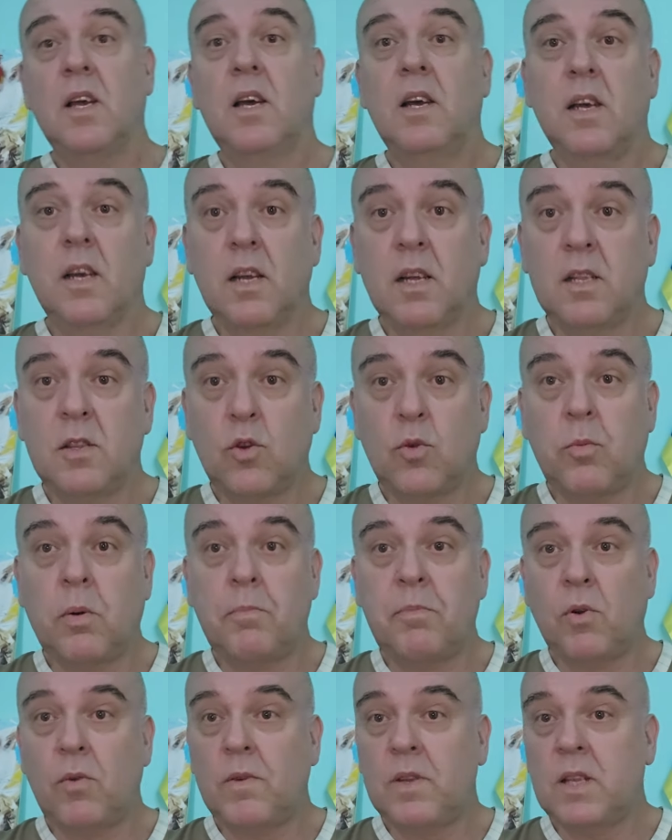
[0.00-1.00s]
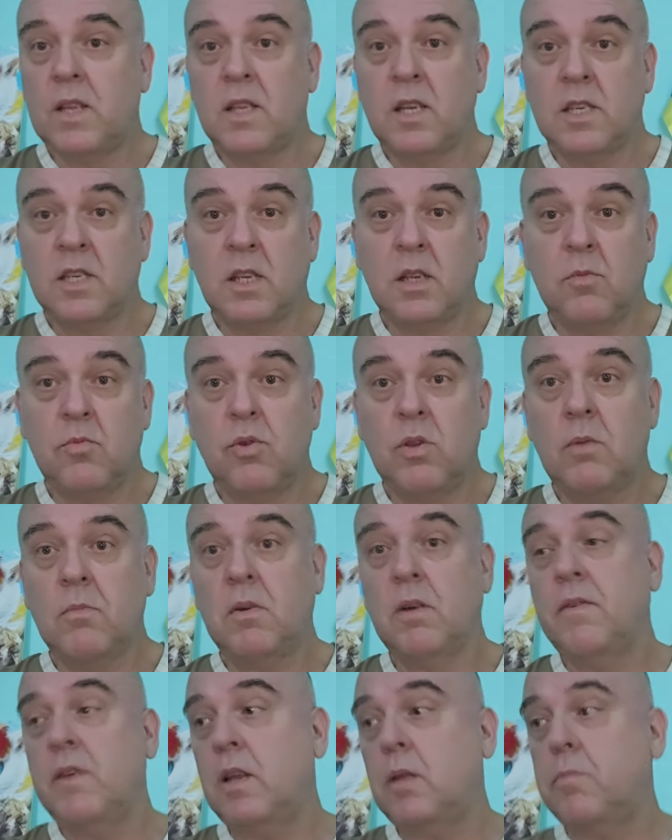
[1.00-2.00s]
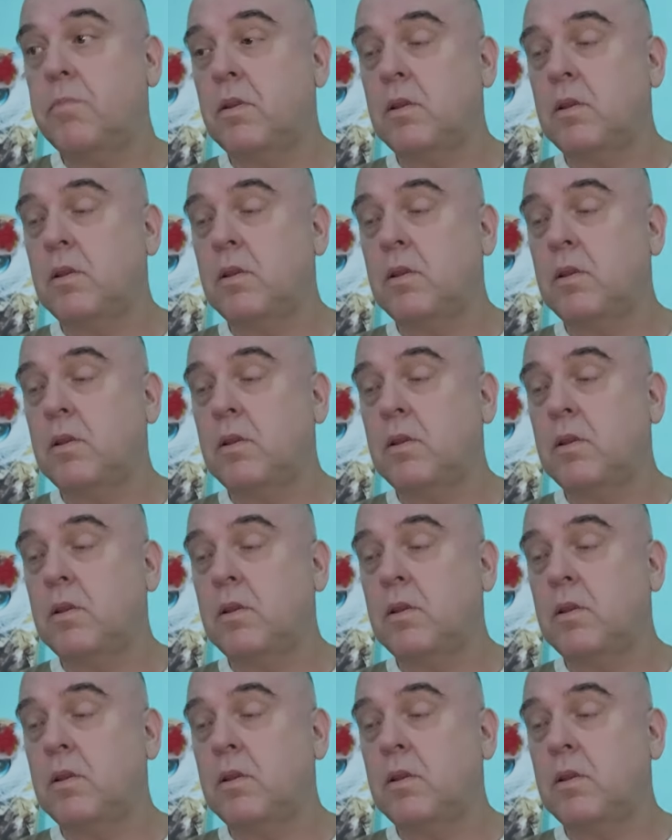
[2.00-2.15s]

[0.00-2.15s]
э, трубопроводы даже не будем говорить,